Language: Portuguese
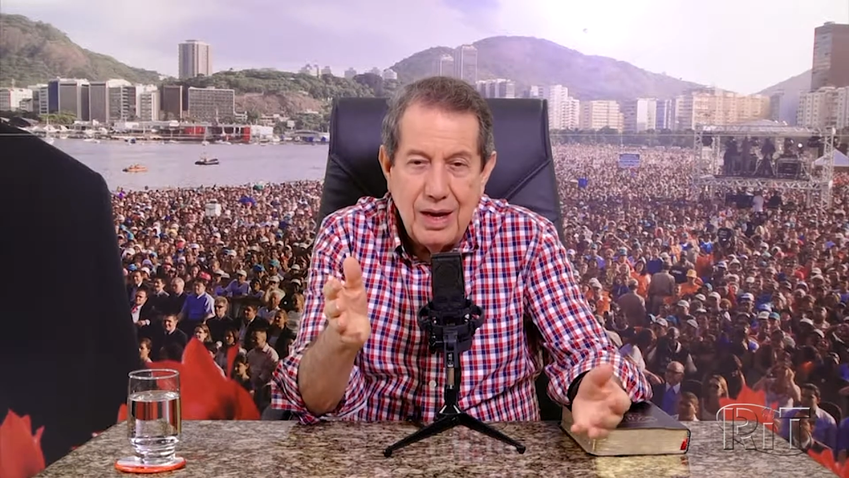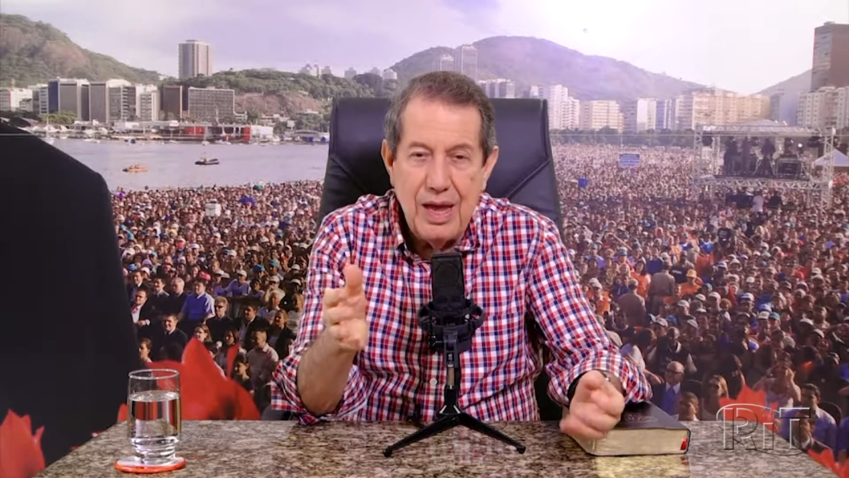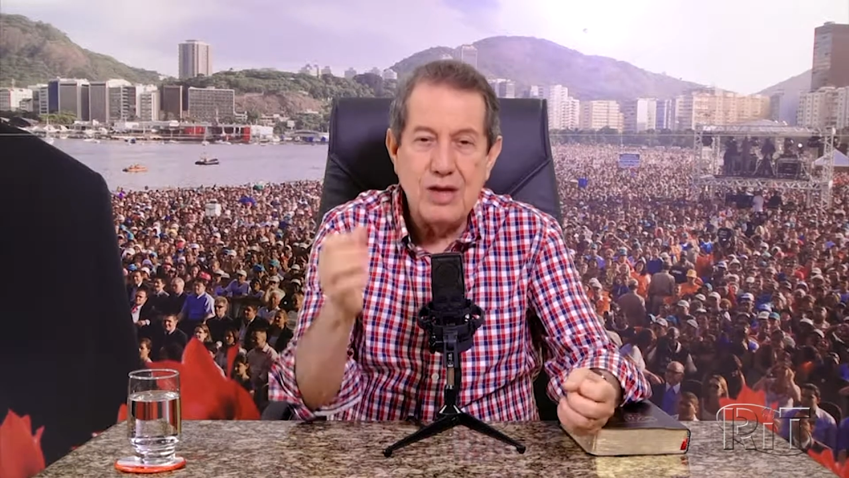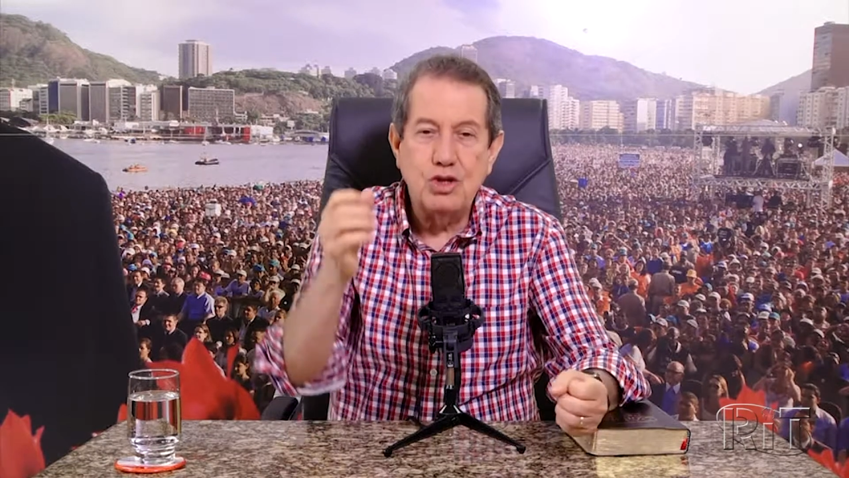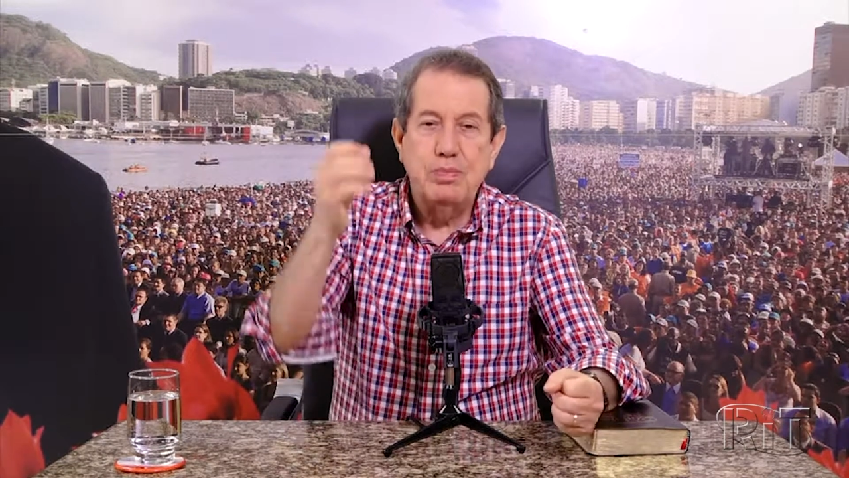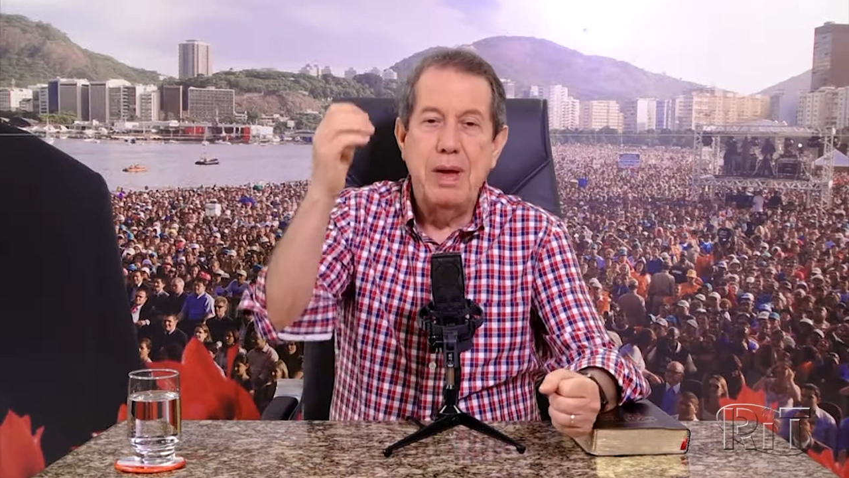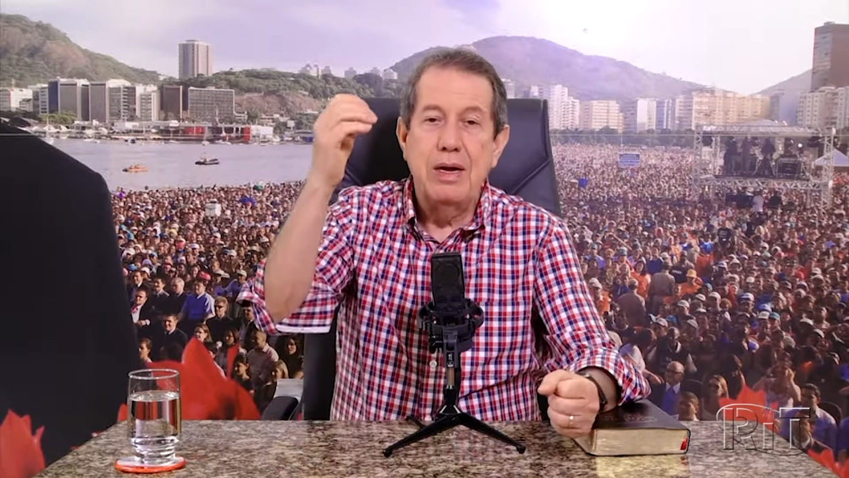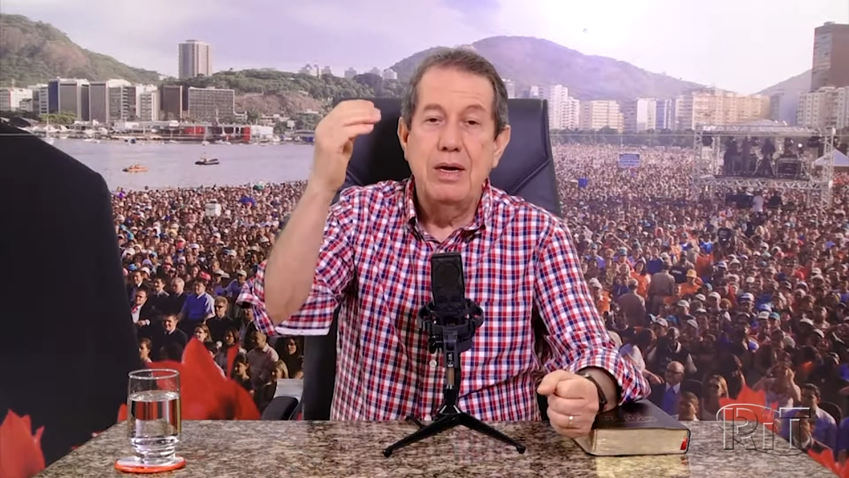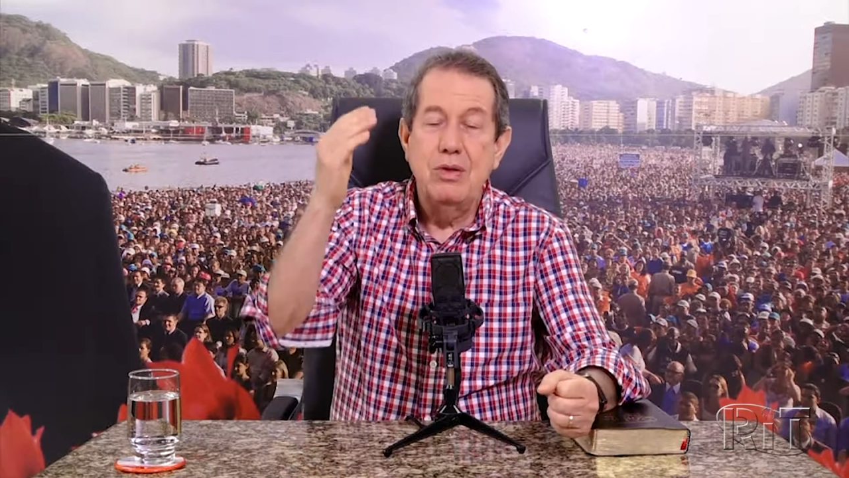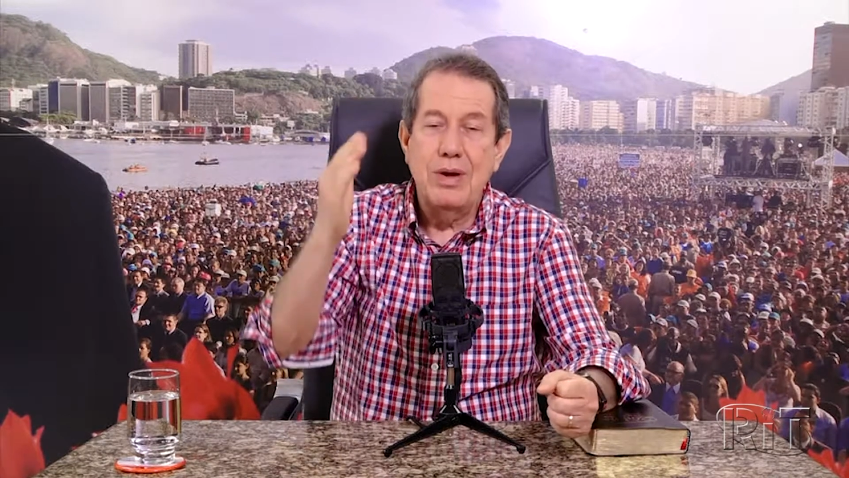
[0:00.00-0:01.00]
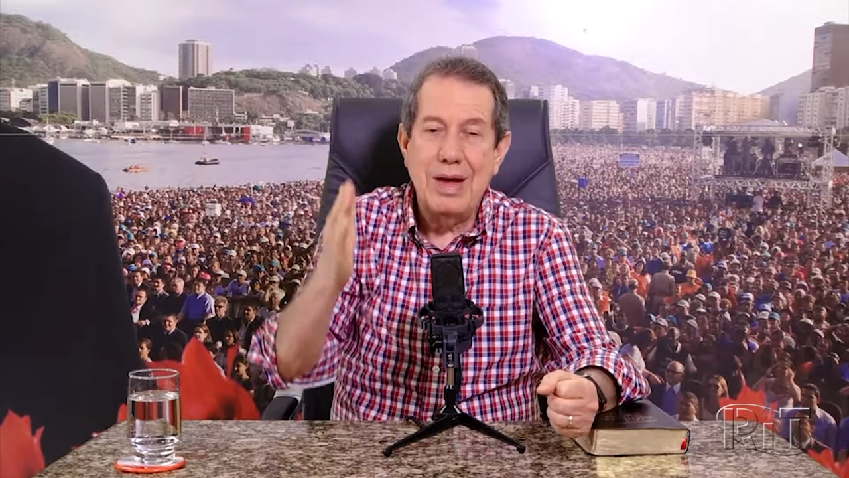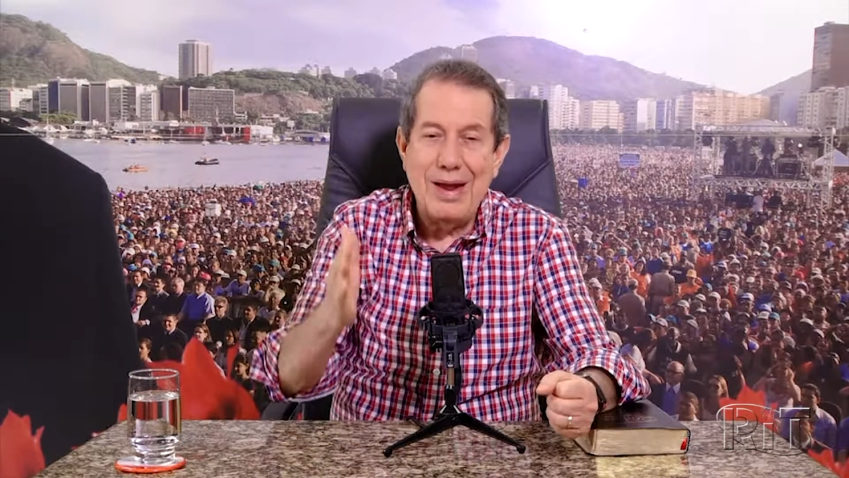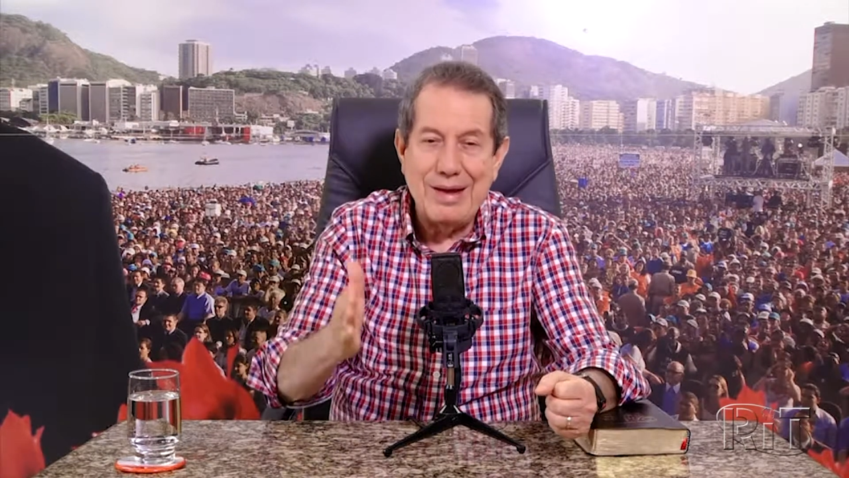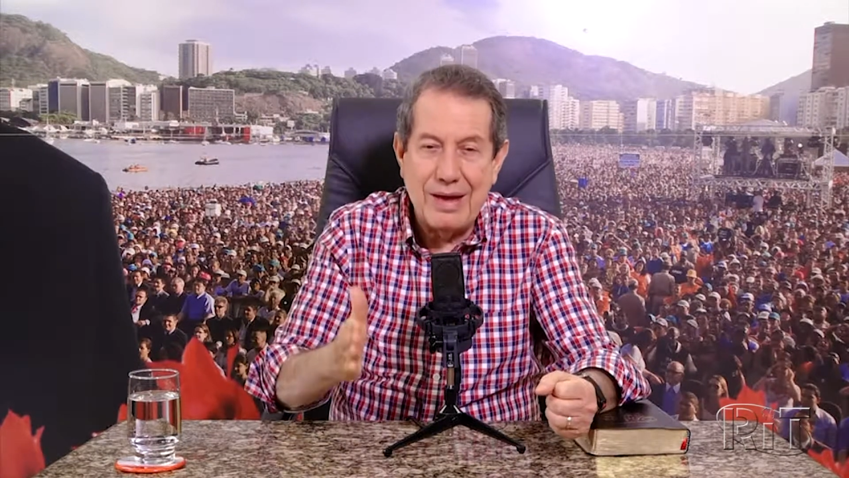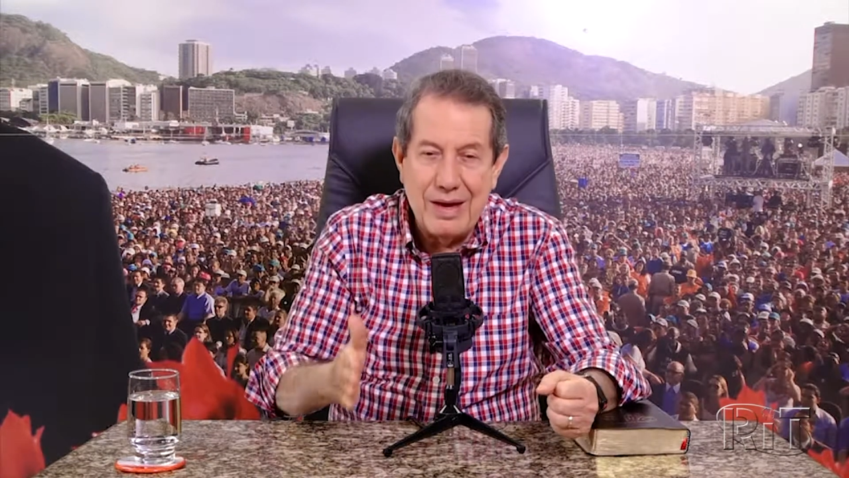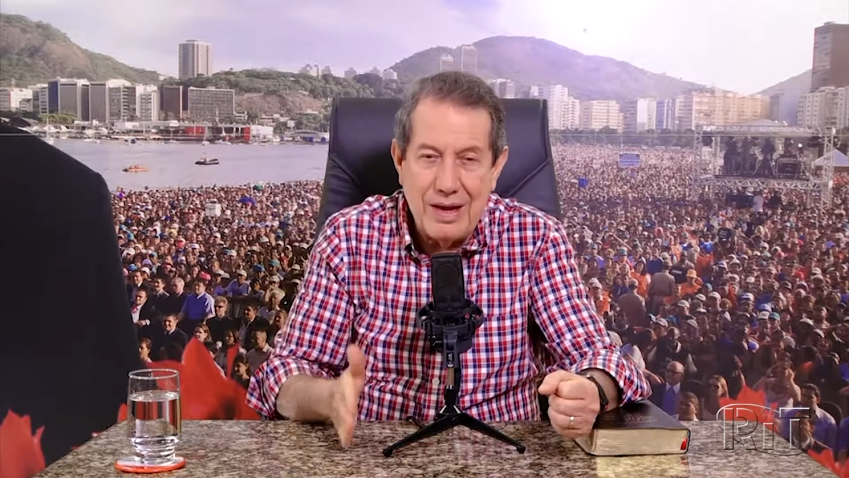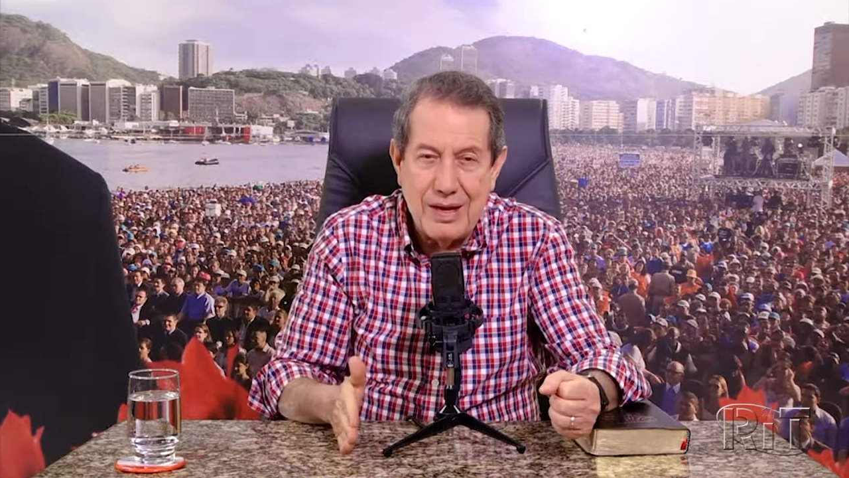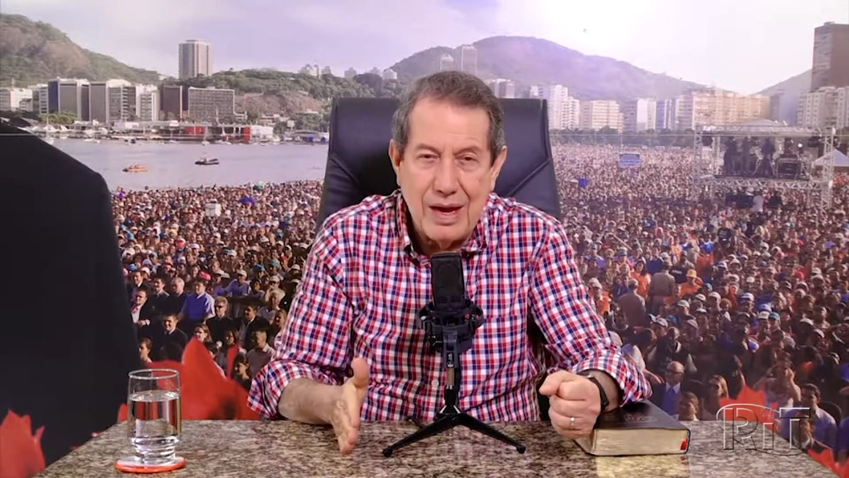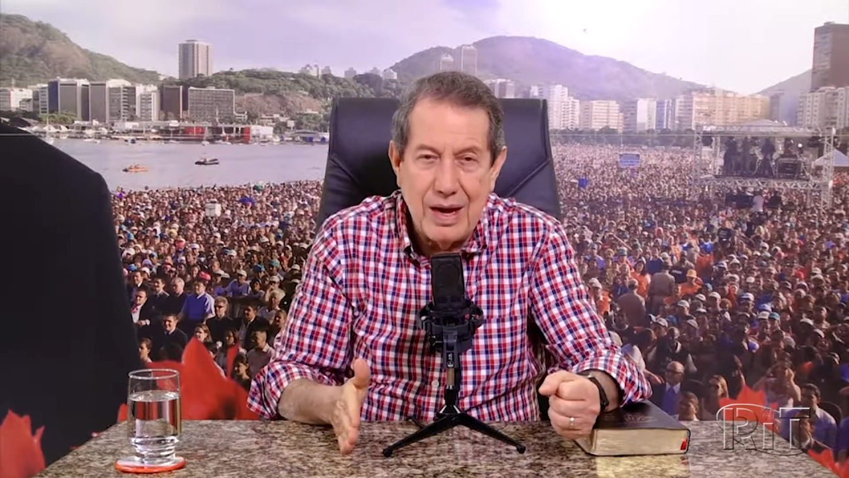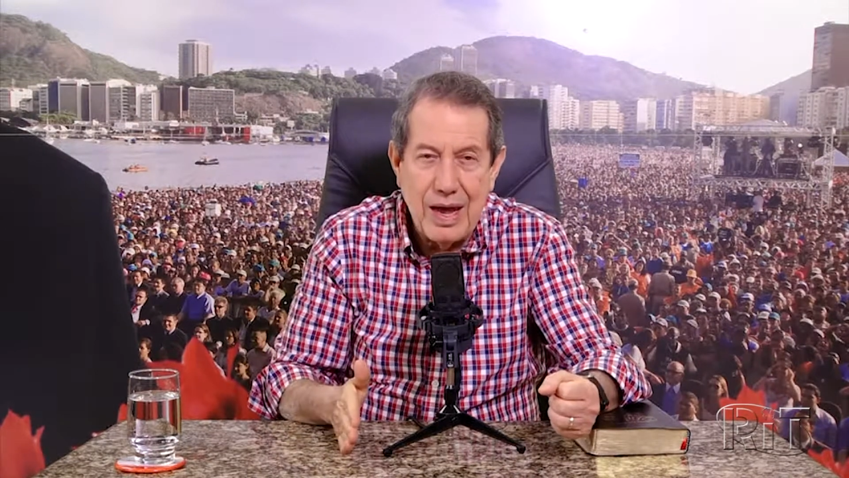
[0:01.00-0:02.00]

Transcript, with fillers: esperando que ela creia.